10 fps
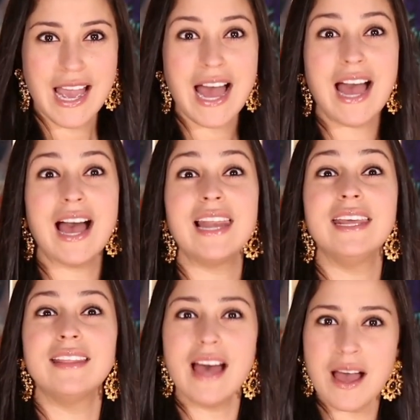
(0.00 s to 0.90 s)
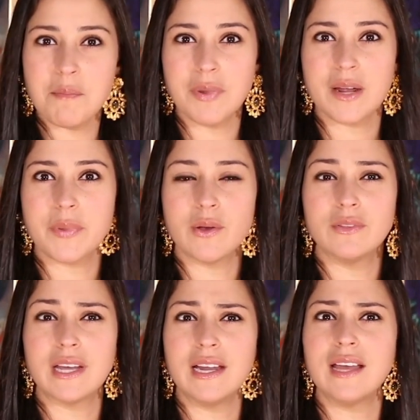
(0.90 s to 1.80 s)
A Lidán, para
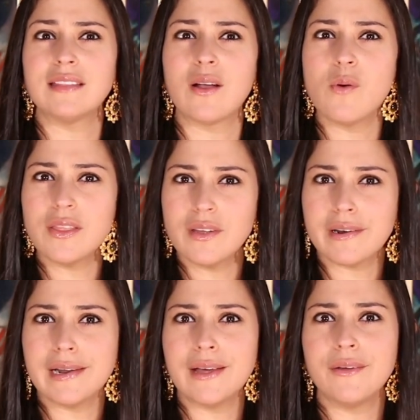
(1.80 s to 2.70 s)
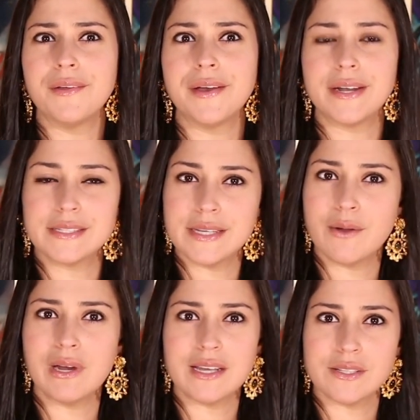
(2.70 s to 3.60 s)
preguntarles hasta cuándo el relajo de dejar sin
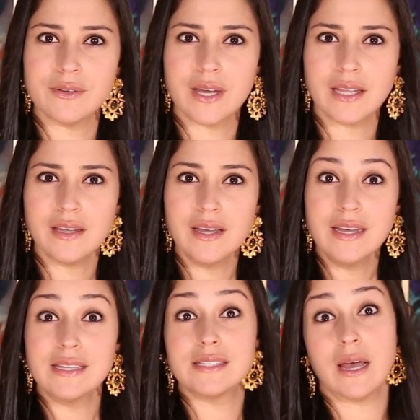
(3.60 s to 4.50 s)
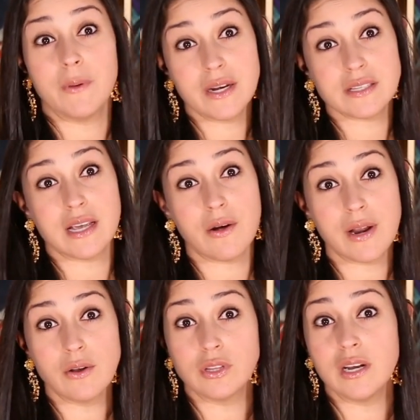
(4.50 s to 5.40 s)
agua la ciudad. Saber si
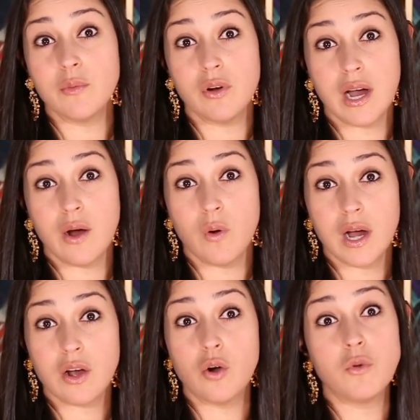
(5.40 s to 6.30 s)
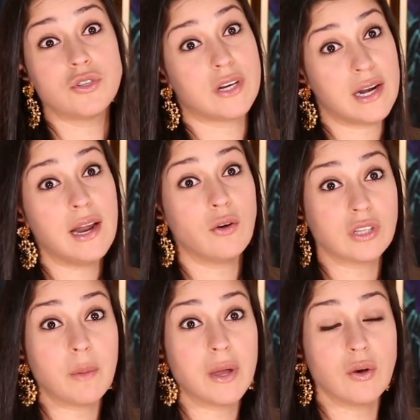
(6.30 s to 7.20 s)
ahora no tenemos agua, cómo será en la
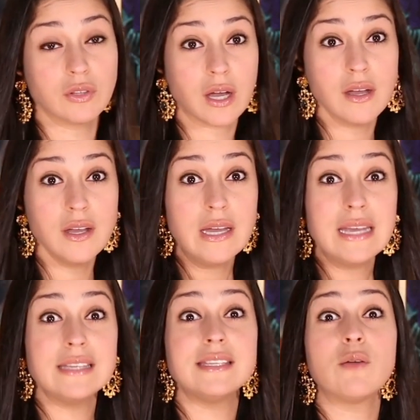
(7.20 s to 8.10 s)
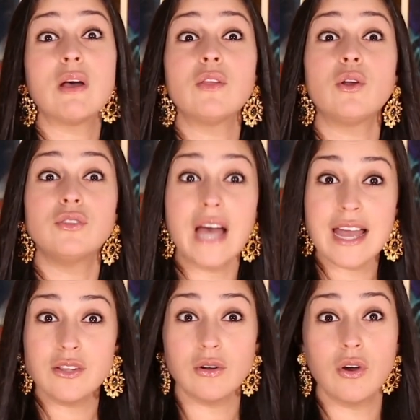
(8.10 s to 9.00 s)
JMJ. Y si cuando los
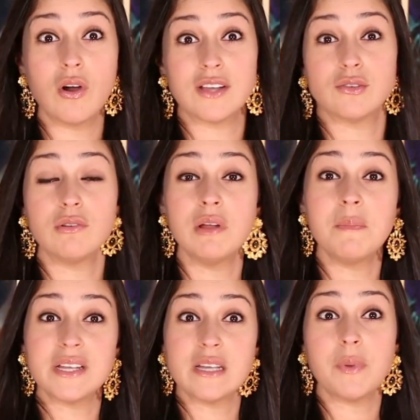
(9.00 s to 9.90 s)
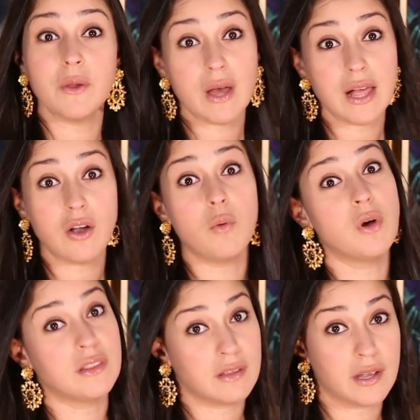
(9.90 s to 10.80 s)
daños los ocasiona una empresa privada,
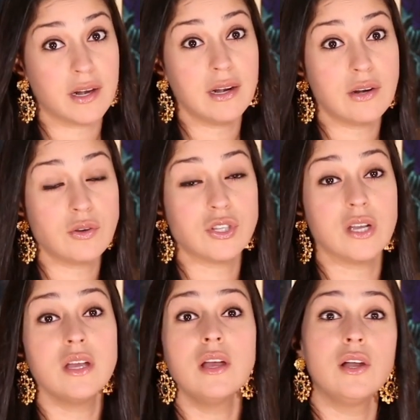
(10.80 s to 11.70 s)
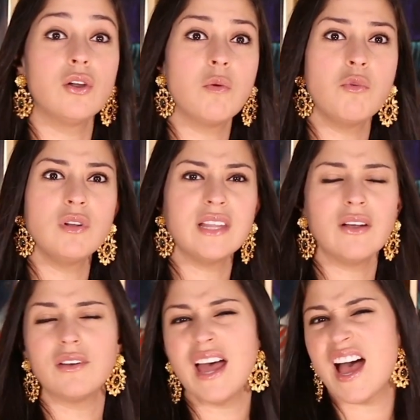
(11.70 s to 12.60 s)
como antes de ayer en la noche, los
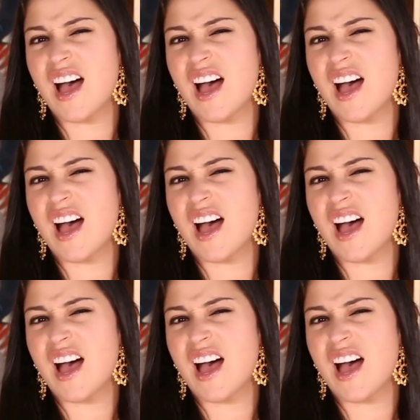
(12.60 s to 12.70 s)
multan o no.